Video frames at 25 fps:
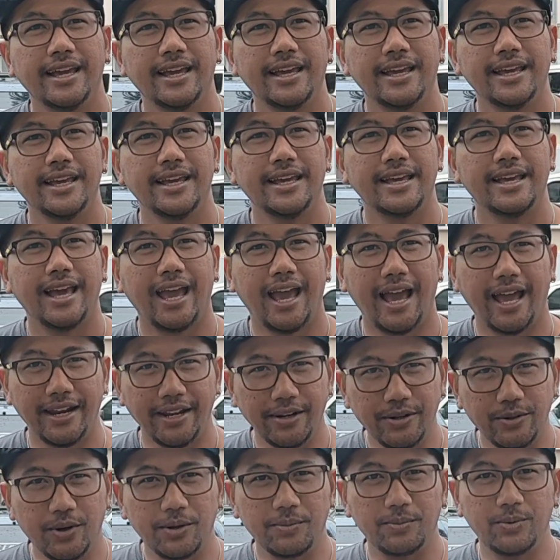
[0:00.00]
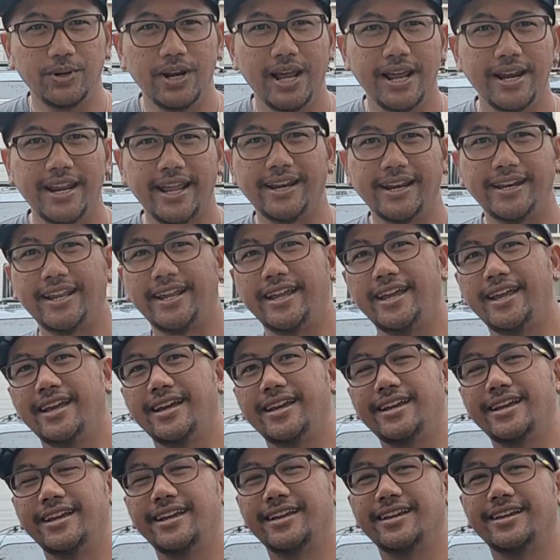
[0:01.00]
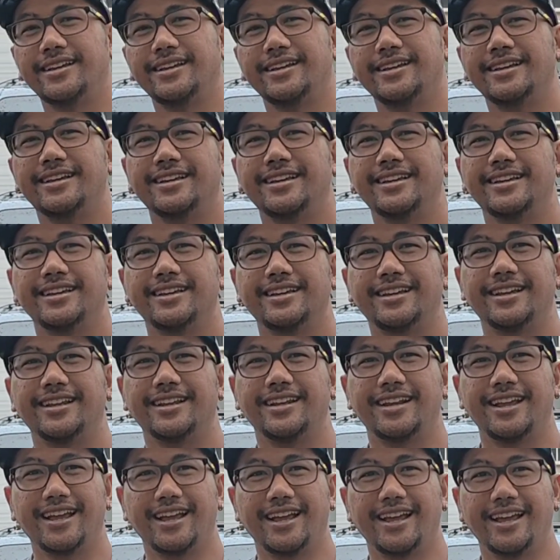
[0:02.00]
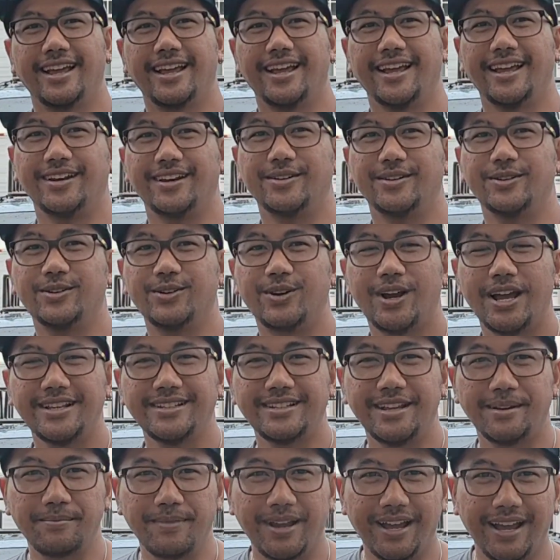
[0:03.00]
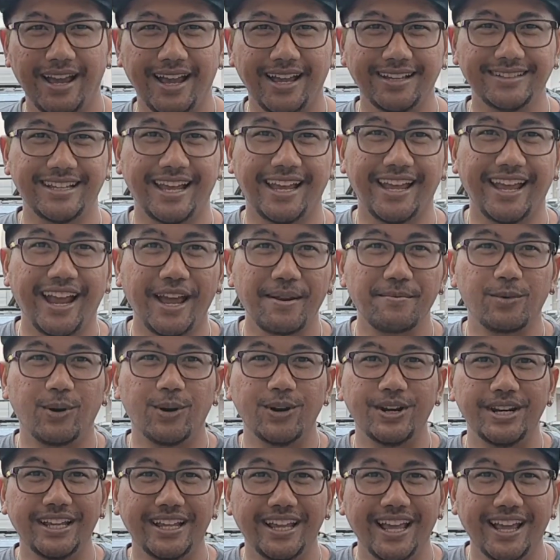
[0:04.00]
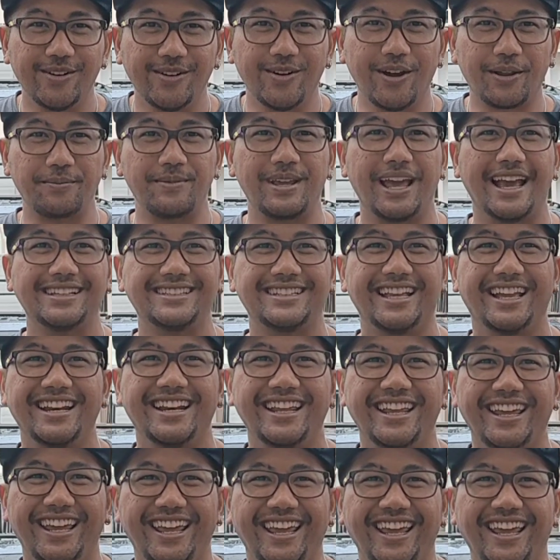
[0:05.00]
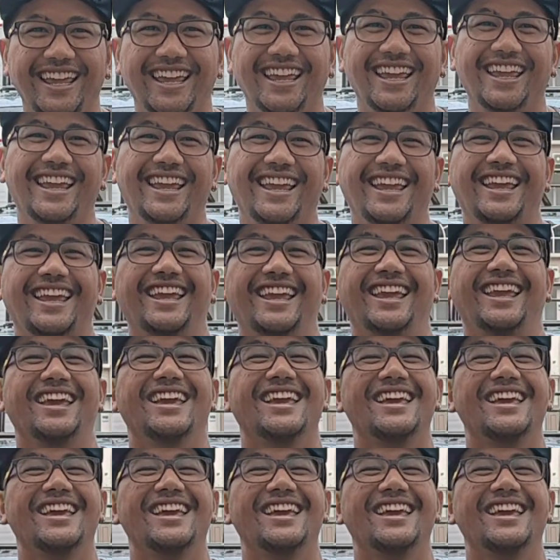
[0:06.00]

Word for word: bulan lah, dua, bulan, bulan lah, dua ya, bulan mau tiga bulan mungkin ada Kang. Dulu kan sama saya kan bondingnya luar biasa. Nih. Nah,